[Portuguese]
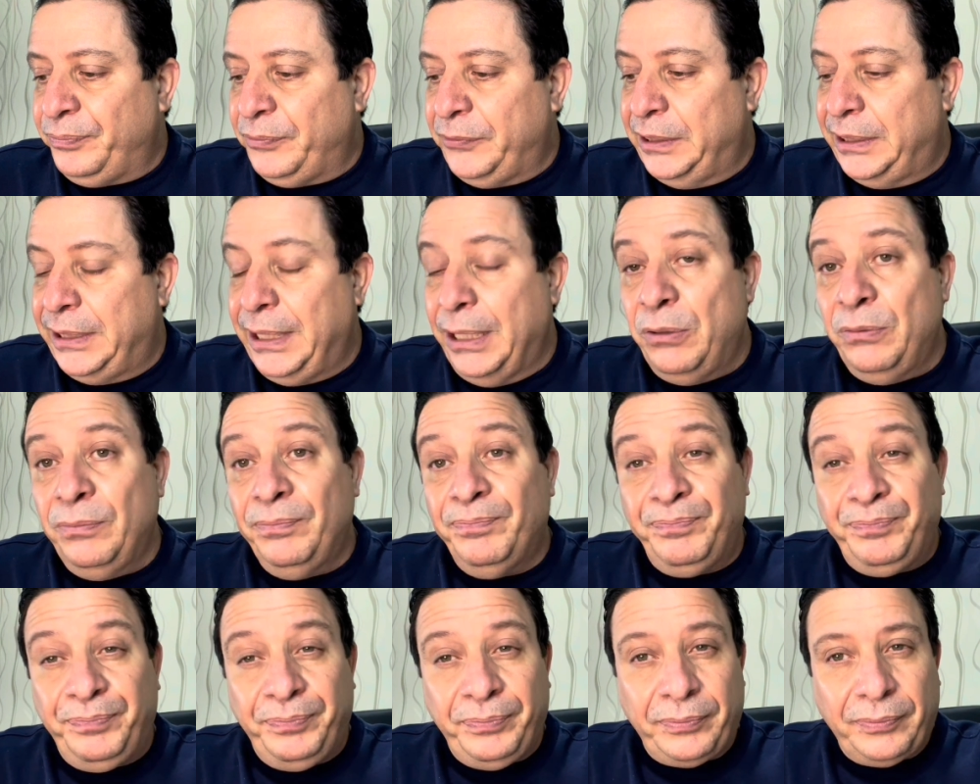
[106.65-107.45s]

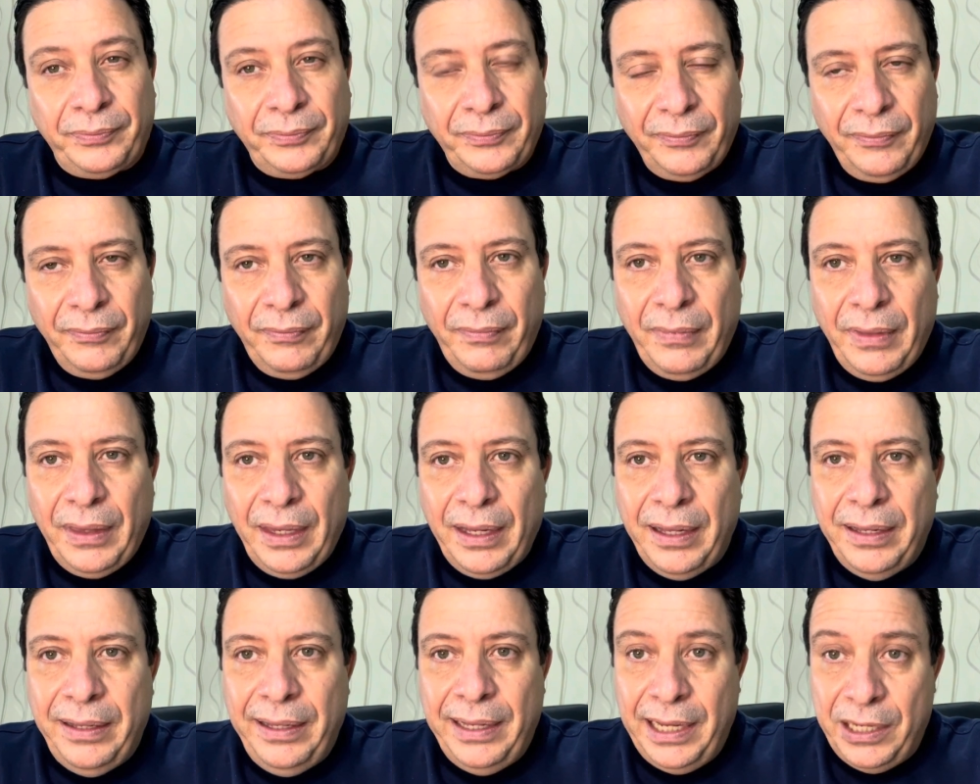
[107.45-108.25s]
Então,
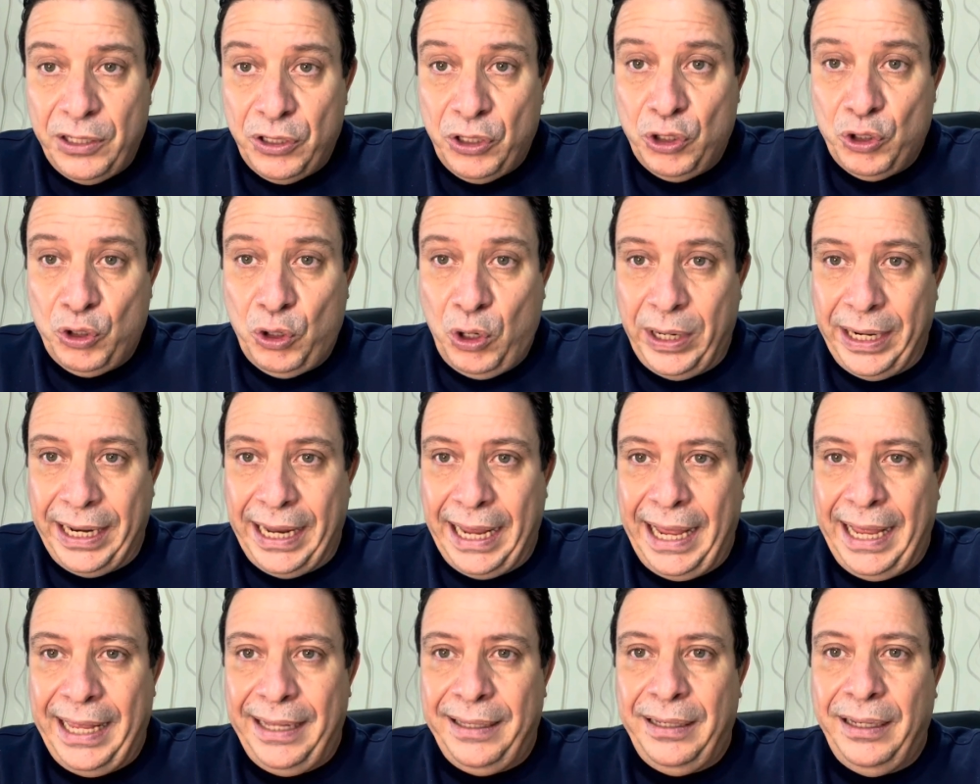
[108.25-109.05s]
nessa
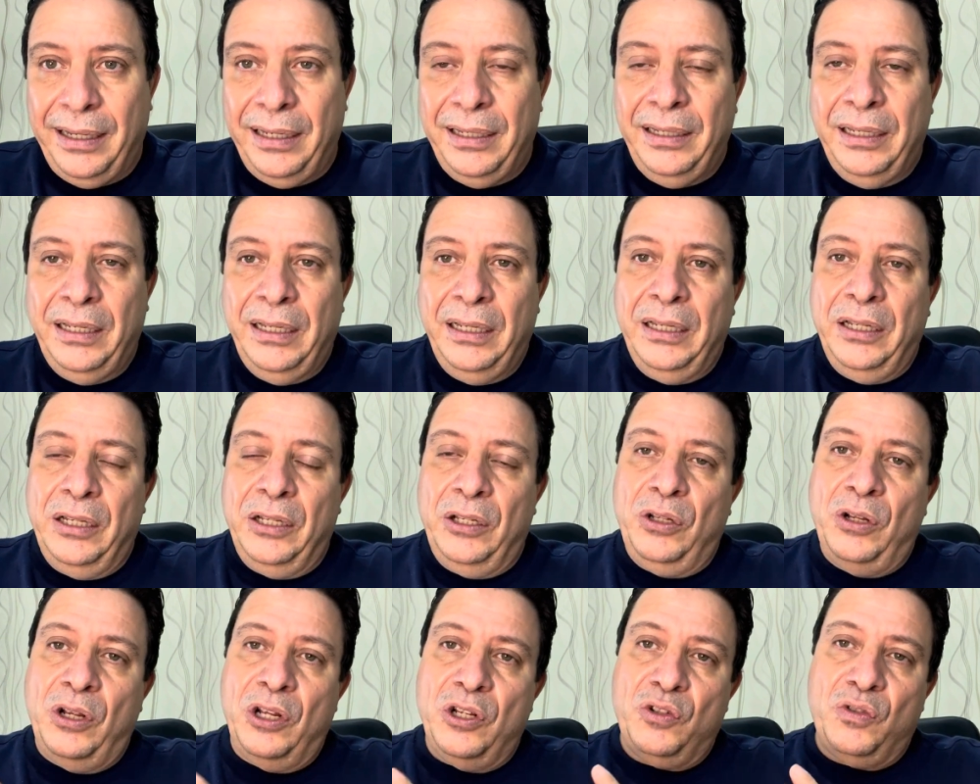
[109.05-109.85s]
jornada,
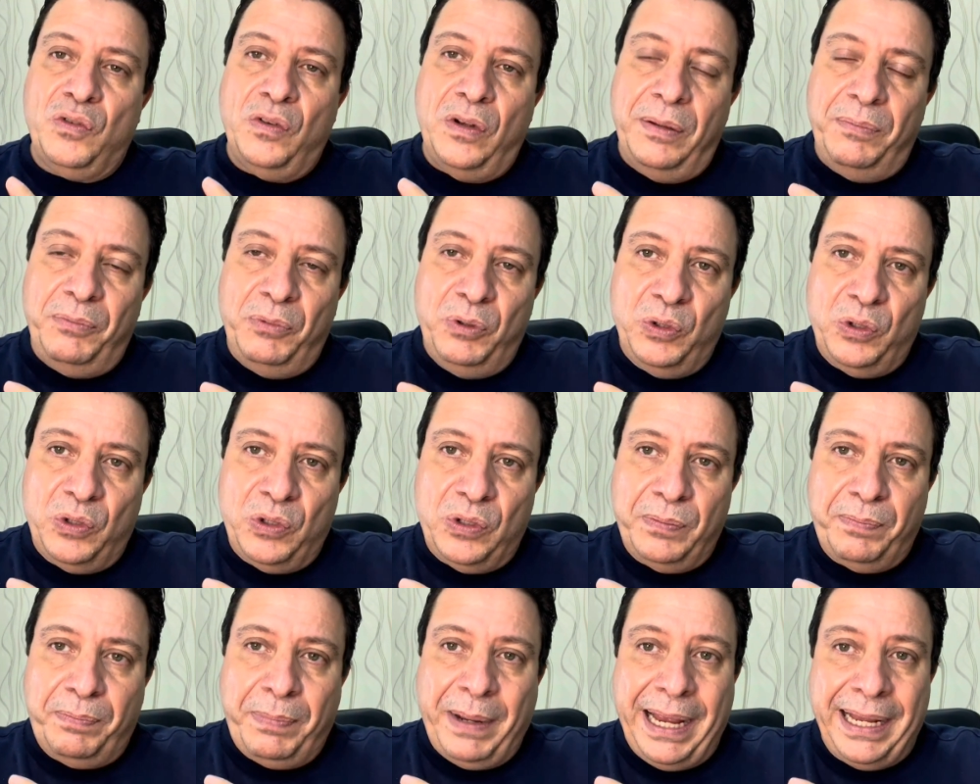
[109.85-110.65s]
nós
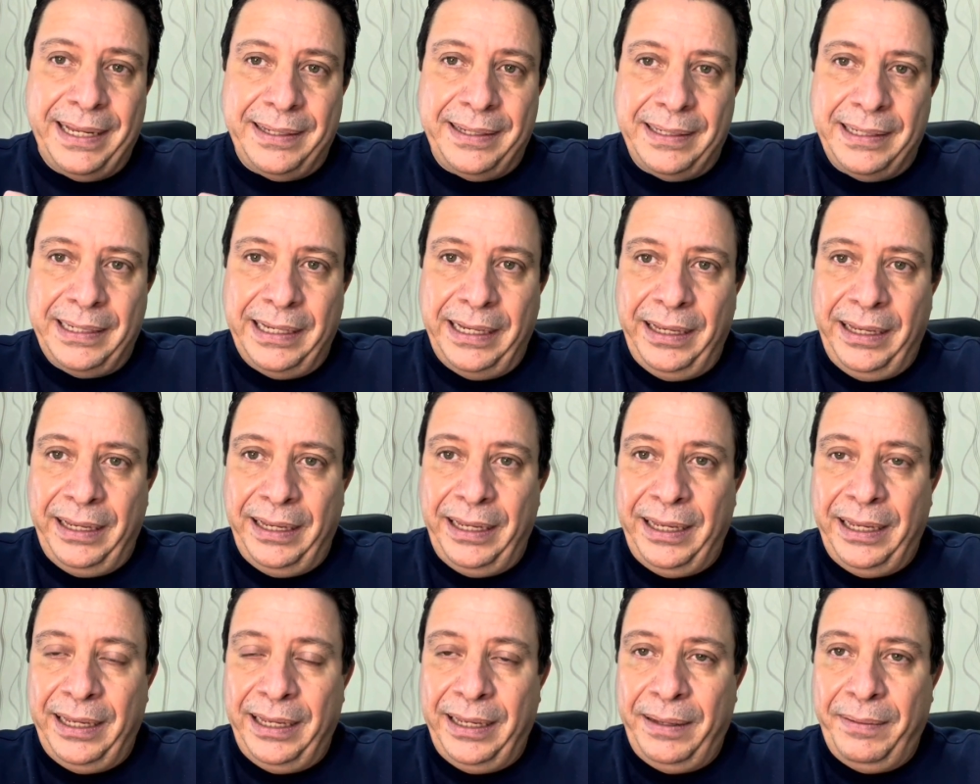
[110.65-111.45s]
vamos
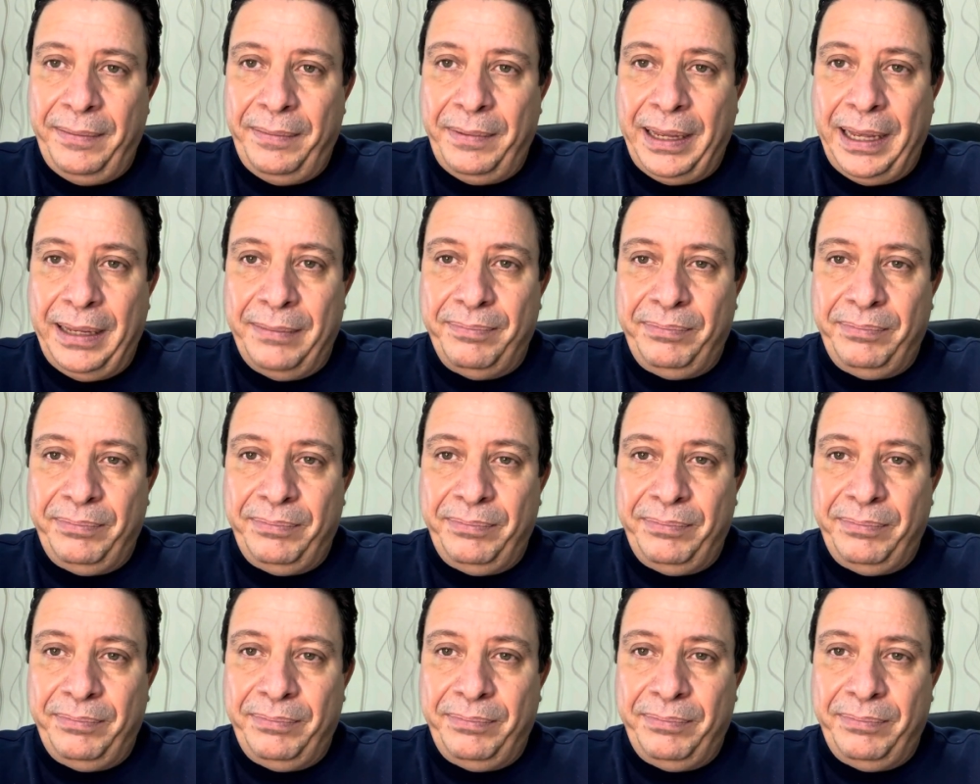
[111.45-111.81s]
é,